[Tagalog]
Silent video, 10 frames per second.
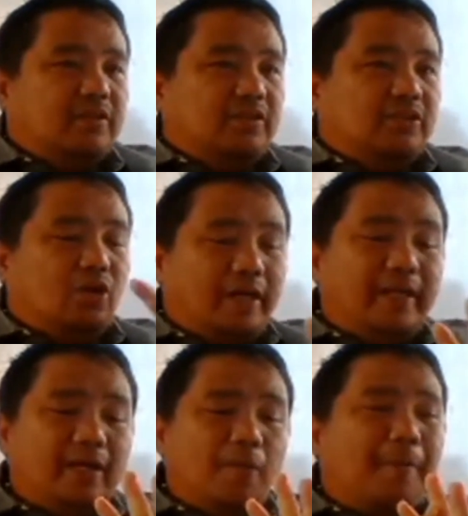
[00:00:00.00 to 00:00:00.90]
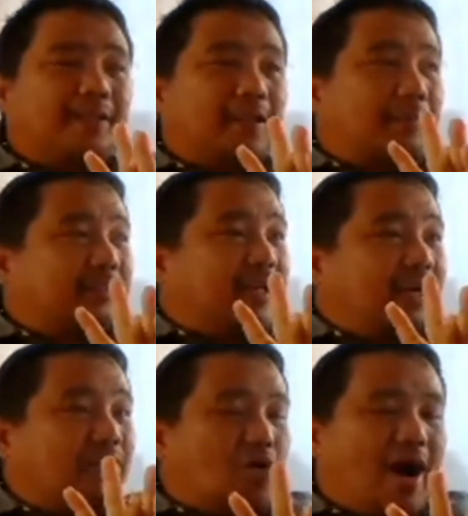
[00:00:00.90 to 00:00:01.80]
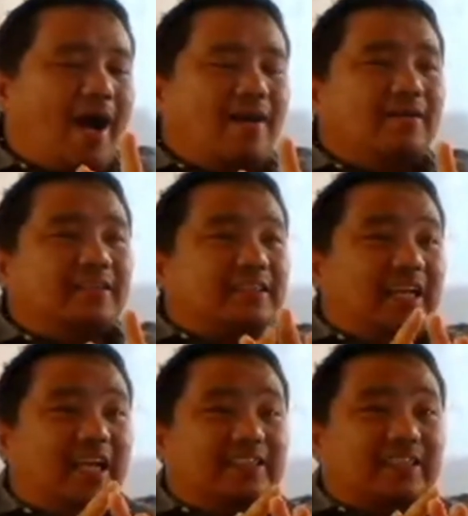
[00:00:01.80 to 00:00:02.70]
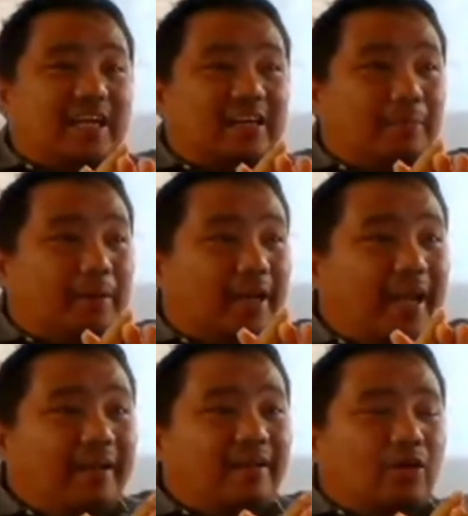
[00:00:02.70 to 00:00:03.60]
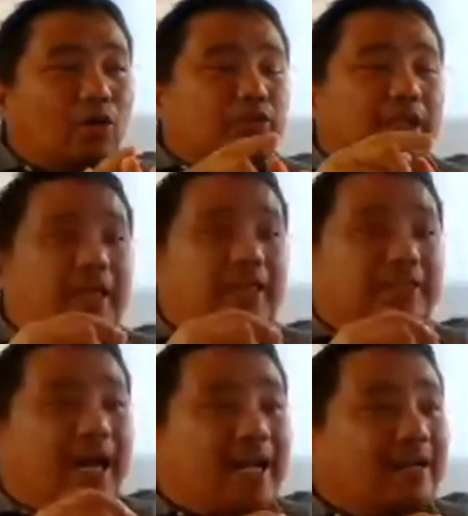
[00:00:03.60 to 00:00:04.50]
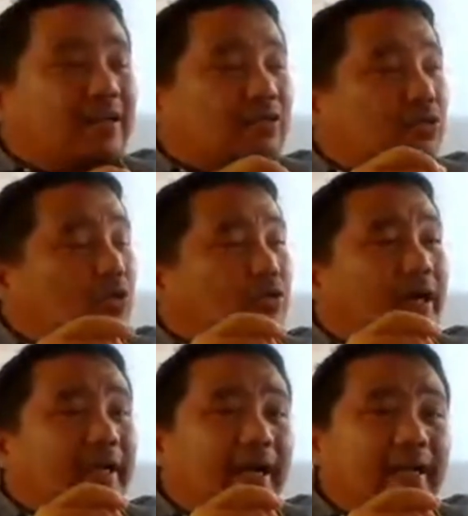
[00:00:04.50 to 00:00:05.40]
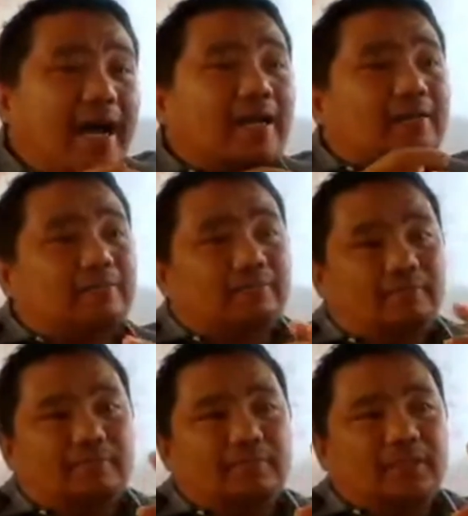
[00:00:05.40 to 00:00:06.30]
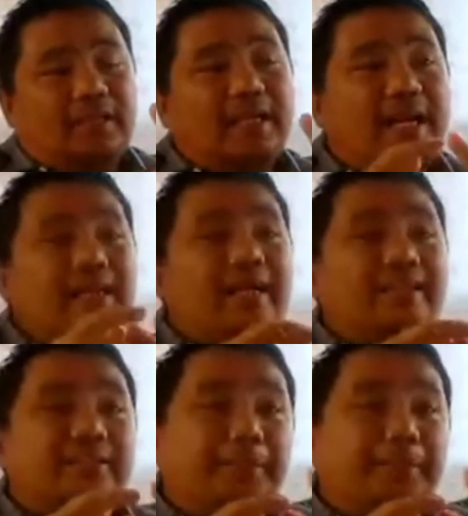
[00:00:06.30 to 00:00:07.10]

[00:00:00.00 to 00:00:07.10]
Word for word: So kaning upat na matay ang duha, si Lazar ang nabilin o si Lazar dunay anak gingan lang si